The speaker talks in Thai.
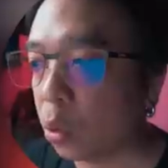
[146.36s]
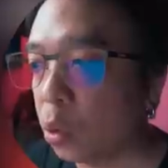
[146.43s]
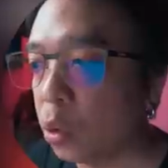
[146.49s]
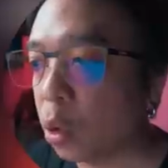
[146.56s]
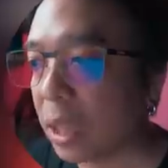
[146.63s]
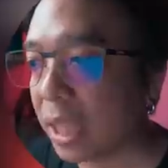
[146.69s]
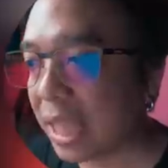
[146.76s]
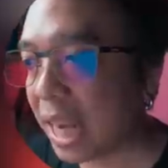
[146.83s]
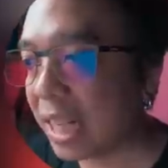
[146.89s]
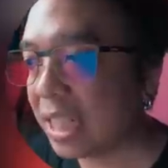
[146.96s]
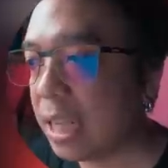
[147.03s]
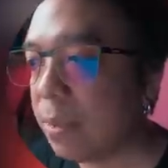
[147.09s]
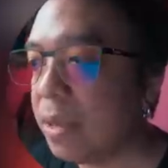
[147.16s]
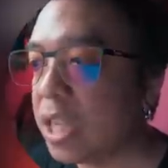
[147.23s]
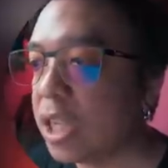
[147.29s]
ร์ตูนโทรทัศ
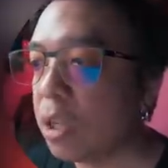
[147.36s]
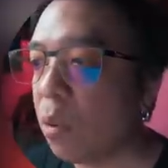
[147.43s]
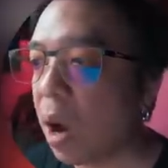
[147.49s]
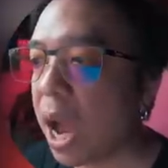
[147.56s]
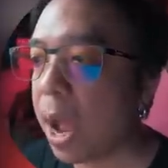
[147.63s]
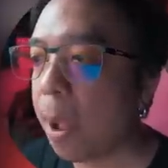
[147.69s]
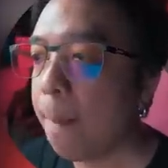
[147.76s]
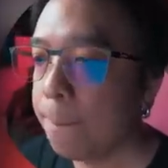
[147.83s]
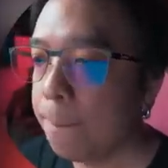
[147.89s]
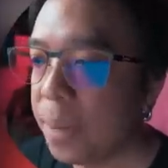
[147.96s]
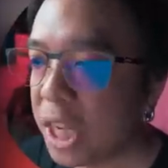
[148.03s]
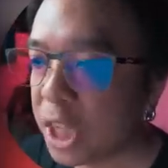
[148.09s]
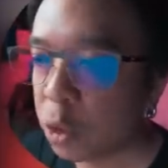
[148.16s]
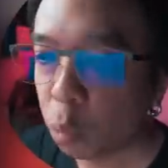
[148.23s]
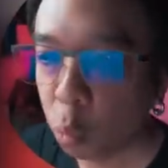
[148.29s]
น์ที่มีชื่อว่า
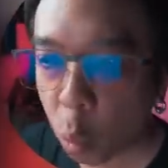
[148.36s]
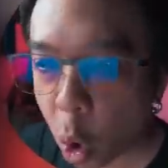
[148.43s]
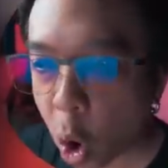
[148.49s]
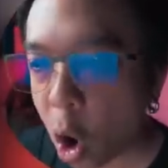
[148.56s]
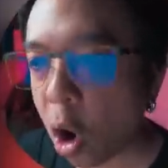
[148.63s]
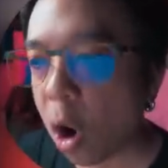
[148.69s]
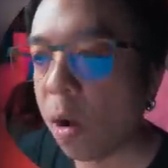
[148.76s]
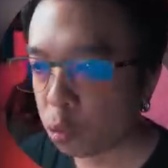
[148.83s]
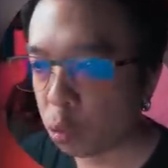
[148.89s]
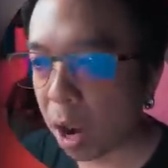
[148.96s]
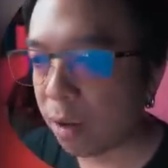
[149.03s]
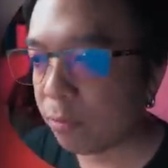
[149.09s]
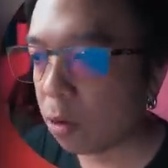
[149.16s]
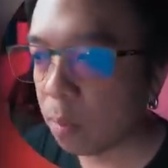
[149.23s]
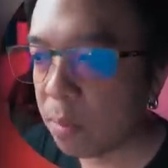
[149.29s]
Beat War
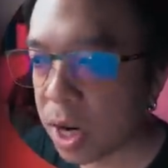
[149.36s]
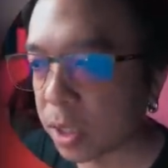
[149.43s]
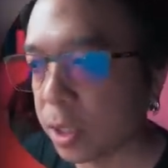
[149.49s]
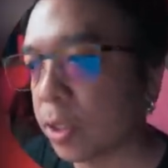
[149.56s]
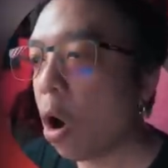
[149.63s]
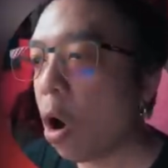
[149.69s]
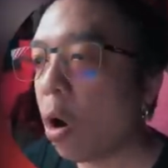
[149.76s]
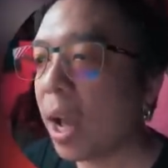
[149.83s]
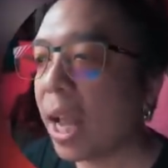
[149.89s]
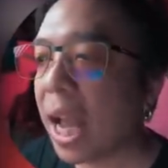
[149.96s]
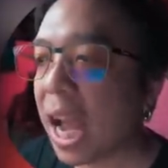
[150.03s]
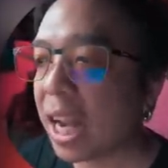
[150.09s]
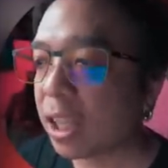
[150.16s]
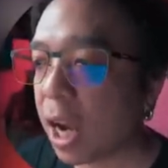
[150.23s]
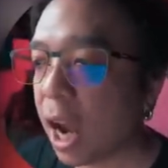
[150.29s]
Transformers ออกอา
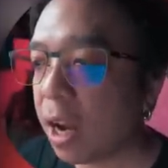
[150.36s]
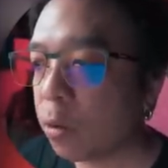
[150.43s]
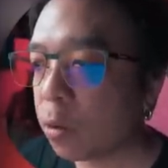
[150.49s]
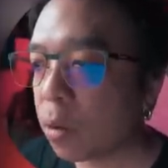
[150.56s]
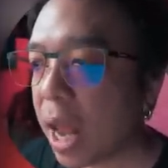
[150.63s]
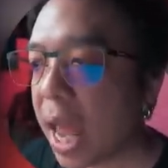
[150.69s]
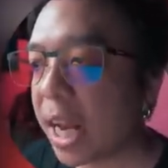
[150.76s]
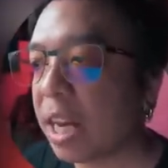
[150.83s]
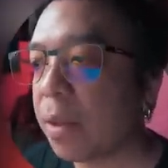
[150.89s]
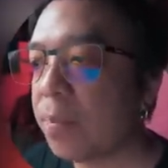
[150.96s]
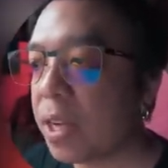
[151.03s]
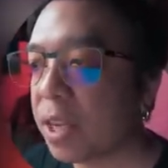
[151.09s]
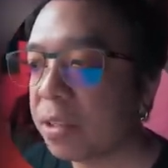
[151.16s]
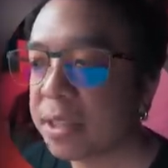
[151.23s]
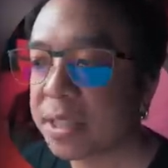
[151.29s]
กาศครั้งแรกใน
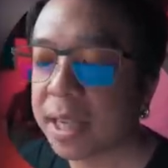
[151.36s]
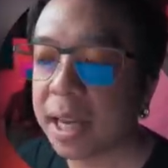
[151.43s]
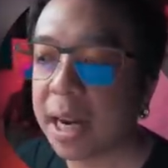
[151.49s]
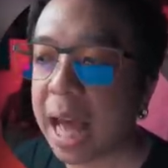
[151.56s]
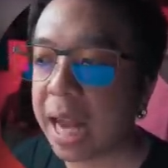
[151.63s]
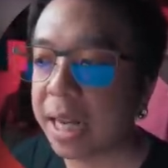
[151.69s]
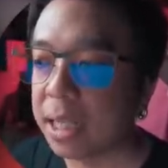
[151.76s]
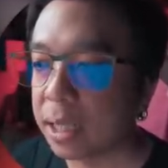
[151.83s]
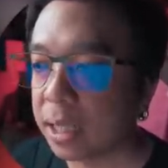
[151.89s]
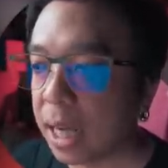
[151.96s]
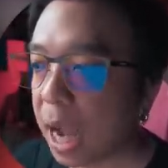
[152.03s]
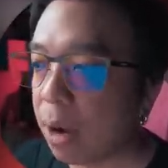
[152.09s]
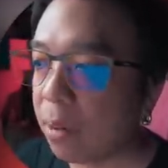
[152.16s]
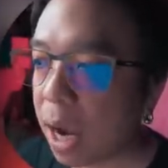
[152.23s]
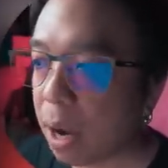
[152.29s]
ปีคศ
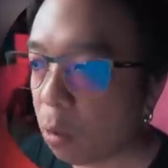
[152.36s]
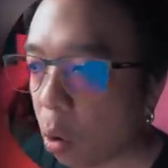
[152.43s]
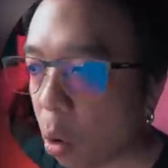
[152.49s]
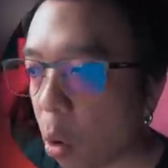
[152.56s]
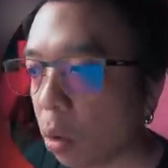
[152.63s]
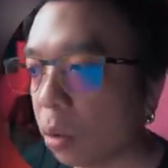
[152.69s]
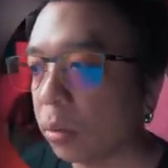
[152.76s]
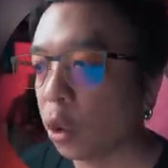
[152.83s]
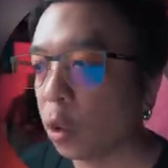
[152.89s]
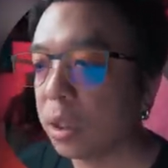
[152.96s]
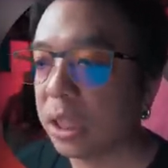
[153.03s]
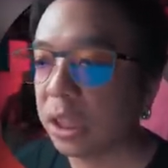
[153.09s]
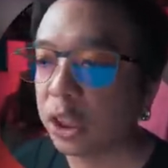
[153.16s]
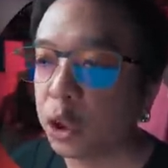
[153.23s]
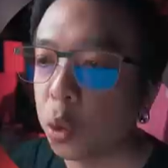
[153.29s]
1996 จน
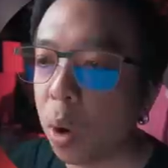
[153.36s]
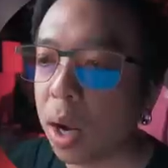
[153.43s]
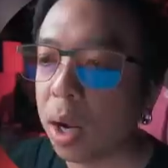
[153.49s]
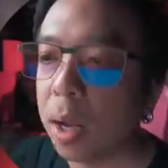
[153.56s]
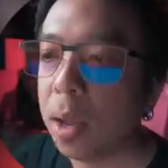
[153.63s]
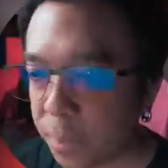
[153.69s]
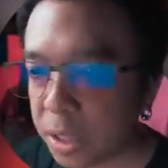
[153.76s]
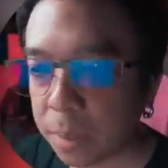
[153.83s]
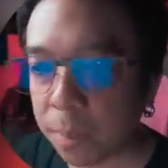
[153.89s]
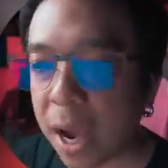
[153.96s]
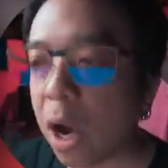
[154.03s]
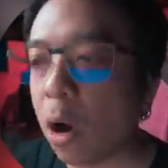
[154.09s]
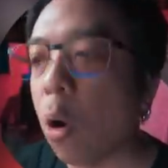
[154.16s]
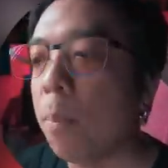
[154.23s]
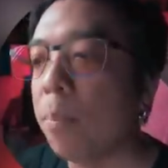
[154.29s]
ถึงช่วงพฤษ
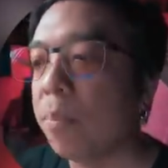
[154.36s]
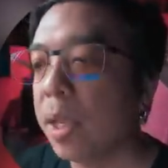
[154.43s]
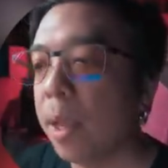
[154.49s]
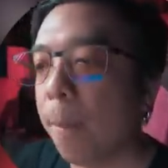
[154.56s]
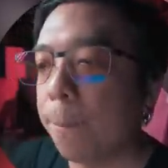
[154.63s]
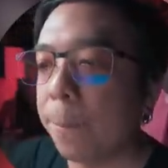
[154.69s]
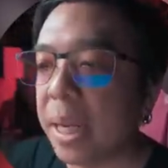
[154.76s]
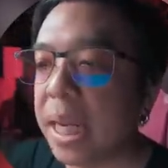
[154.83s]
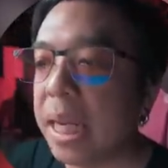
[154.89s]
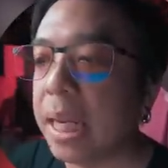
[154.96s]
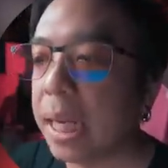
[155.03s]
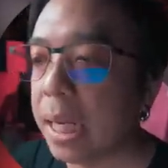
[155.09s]
ภาคมปี